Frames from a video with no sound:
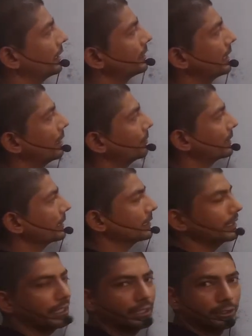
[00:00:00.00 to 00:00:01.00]
यहाँ पर
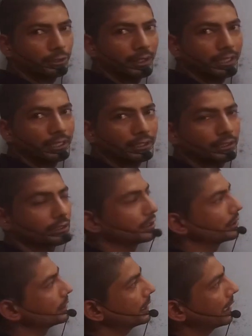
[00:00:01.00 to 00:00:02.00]
कितना है टू आई
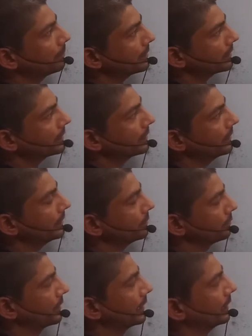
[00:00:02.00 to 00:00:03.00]
यहाँ पर कितना है
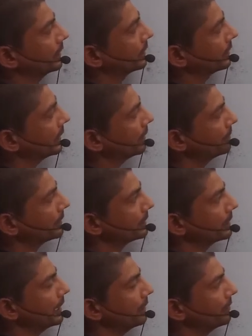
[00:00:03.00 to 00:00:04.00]
टू आई यहाँ पर
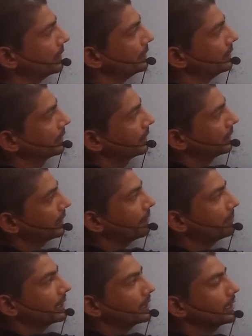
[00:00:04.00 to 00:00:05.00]
कितना है वन
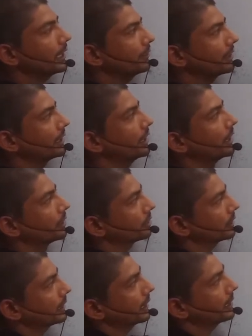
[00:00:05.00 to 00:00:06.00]
यहाँ पर कितना है वन
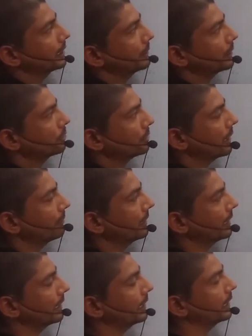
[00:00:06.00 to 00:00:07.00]
तो इधर से हमें कुछ कॉमन
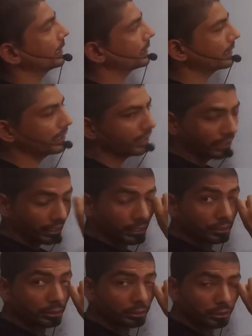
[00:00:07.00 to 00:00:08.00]
लेना नहीं है
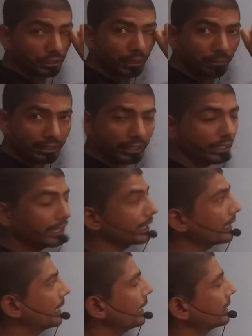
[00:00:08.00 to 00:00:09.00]
तो कुछ कॉमन नहीं
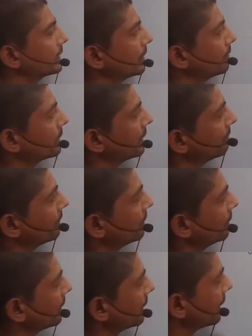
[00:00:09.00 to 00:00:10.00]
लेना है इसका मतलब
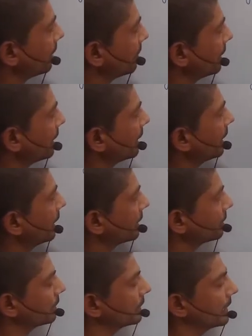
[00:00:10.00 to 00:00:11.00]
हमें वन कॉमन लेना है
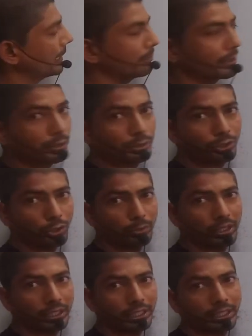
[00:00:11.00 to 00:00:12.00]
क्योंकि जहां पर कुछ
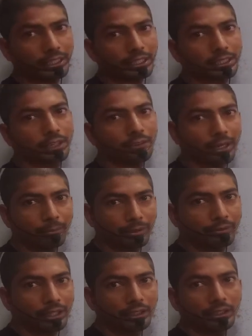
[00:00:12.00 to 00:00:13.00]
कॉमन नहीं लिया जाता वहां
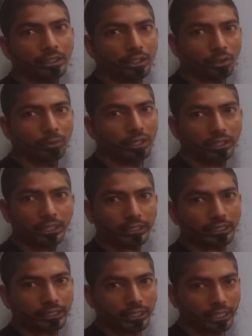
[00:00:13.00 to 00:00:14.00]
पे वन कॉमन लिया
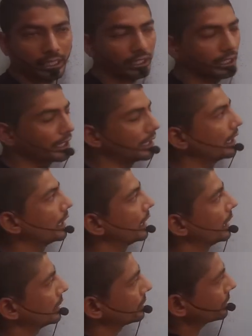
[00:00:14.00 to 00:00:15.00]
जाता है
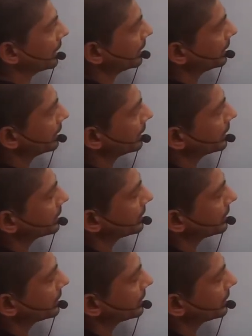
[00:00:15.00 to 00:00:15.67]
साइन अगर